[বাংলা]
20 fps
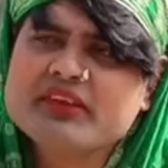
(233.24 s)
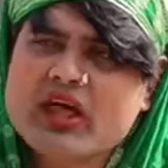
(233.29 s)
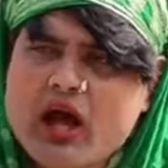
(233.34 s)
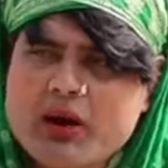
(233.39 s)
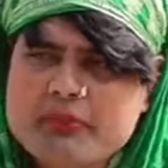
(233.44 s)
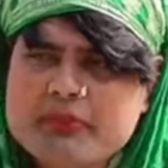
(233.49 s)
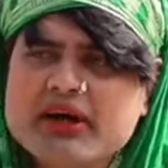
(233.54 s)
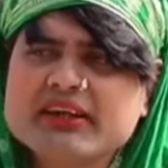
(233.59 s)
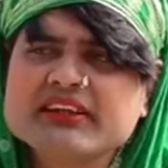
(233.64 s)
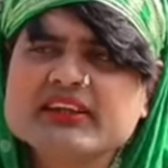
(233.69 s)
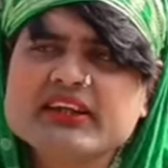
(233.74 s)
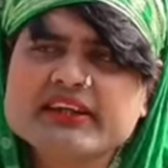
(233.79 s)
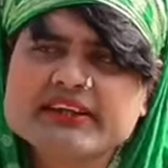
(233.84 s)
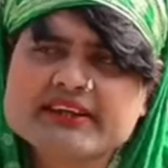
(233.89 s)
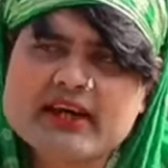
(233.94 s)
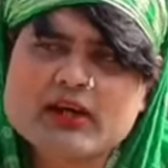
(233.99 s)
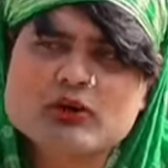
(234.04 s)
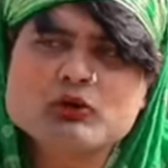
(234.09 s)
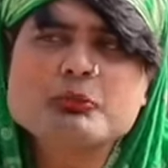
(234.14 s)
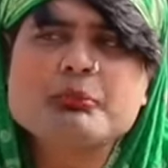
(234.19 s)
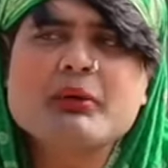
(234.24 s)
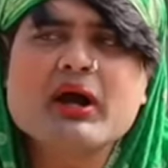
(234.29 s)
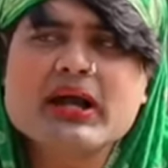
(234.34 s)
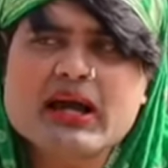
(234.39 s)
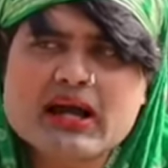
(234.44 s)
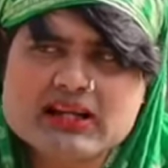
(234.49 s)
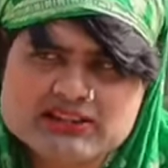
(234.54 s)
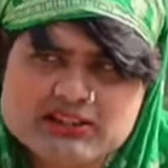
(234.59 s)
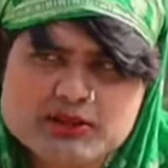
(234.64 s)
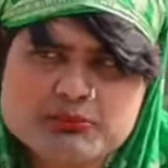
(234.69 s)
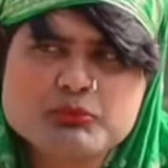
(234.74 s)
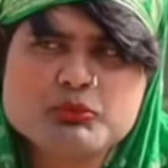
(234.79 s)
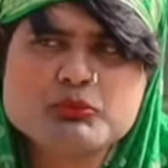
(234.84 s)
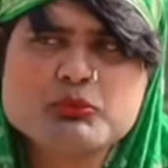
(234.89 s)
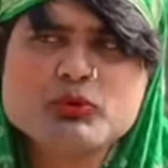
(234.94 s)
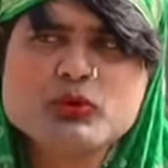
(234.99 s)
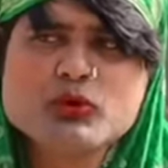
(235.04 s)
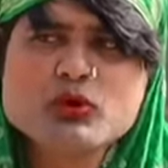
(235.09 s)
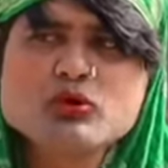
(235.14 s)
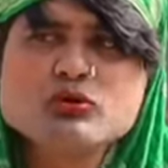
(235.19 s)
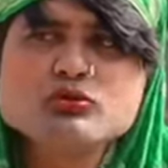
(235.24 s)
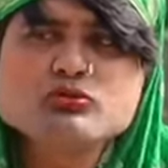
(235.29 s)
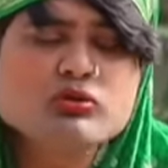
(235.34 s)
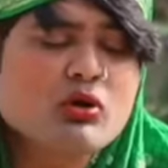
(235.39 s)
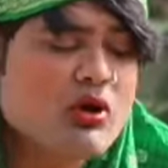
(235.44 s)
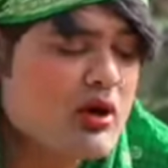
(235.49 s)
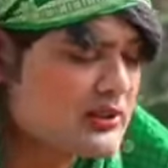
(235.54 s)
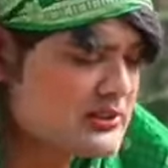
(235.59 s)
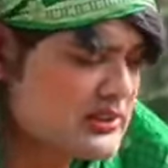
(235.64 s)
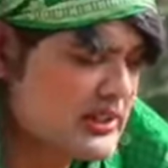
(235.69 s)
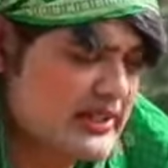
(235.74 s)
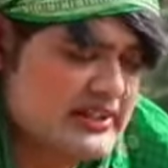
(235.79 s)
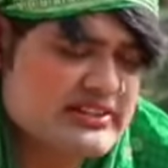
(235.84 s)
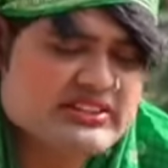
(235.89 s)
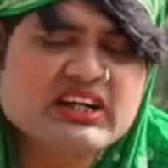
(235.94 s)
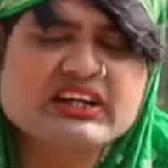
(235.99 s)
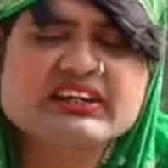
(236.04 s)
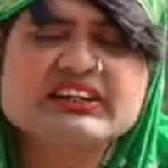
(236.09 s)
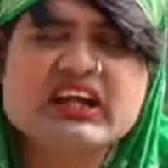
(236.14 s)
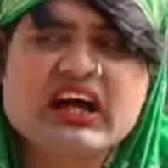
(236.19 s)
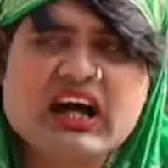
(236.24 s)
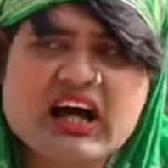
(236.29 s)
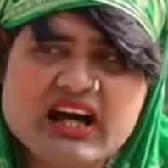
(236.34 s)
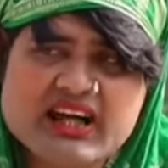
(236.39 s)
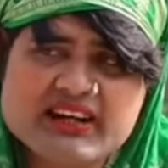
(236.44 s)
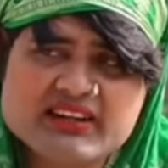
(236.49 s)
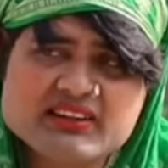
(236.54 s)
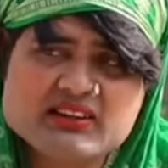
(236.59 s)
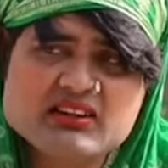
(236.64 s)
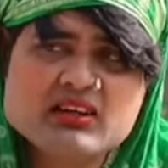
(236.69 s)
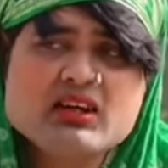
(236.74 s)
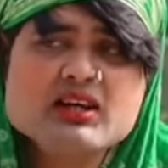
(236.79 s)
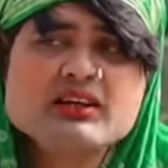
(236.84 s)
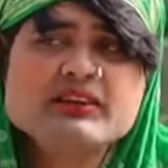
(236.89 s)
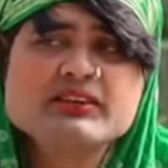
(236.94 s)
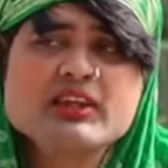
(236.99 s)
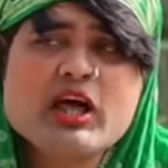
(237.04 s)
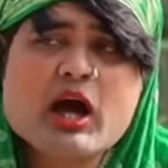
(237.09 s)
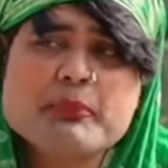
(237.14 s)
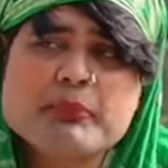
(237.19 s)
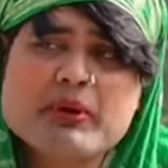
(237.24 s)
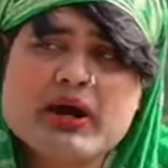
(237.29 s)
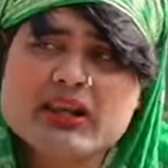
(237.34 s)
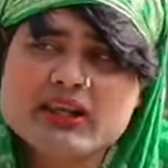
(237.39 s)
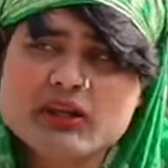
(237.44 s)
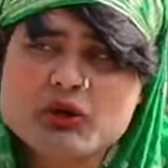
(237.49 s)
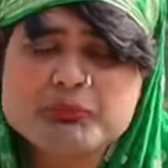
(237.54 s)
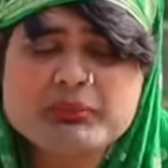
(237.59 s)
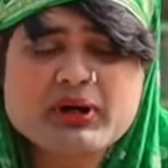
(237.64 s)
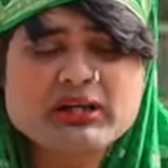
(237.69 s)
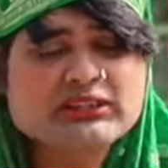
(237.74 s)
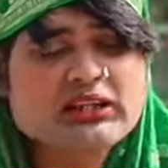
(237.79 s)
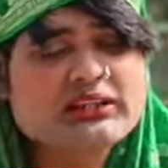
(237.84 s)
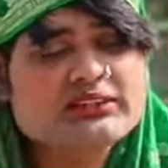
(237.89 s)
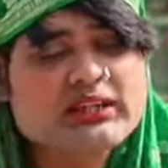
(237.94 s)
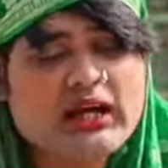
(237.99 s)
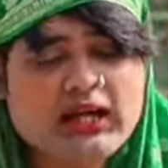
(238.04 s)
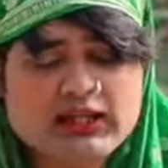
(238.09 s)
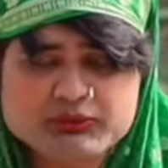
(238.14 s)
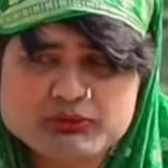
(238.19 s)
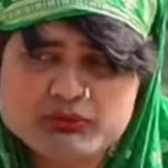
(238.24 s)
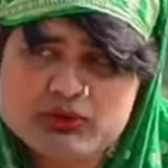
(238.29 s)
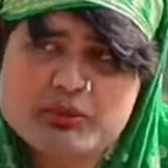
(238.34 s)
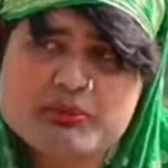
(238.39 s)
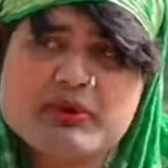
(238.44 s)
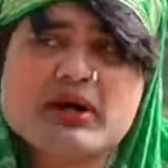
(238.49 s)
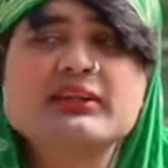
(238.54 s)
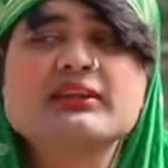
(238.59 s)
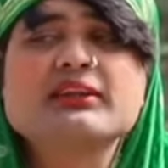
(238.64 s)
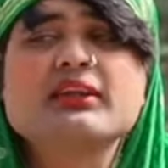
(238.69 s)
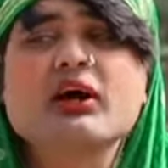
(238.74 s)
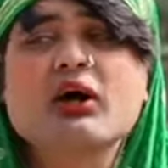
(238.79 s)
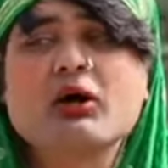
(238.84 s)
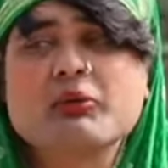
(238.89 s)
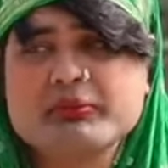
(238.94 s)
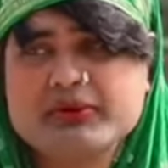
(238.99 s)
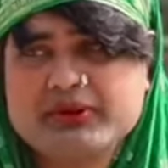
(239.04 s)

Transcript: না বাঁধলে কি আর উপায় আছে বুবু সংসারের যা টান না পারলেও পাছা ছাল তুলে বাঁধতে